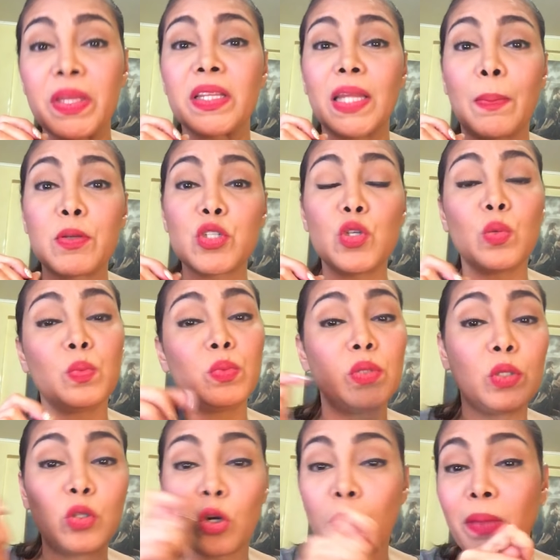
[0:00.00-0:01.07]
Tapos
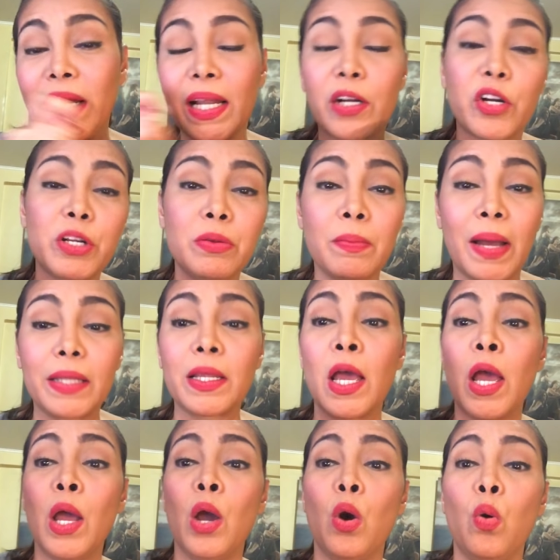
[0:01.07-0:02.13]
yung normal na cream matte,
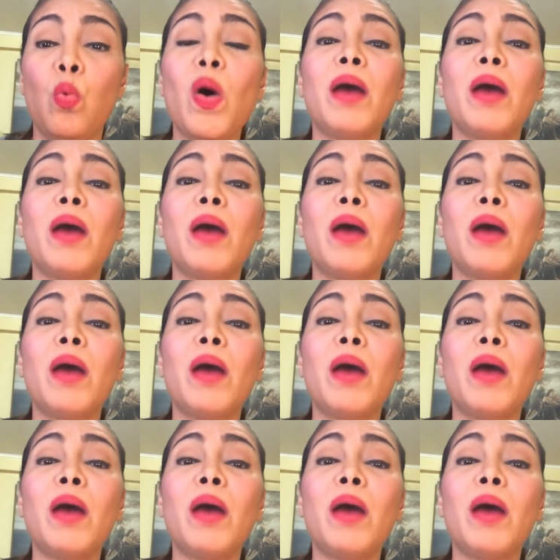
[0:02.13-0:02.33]
149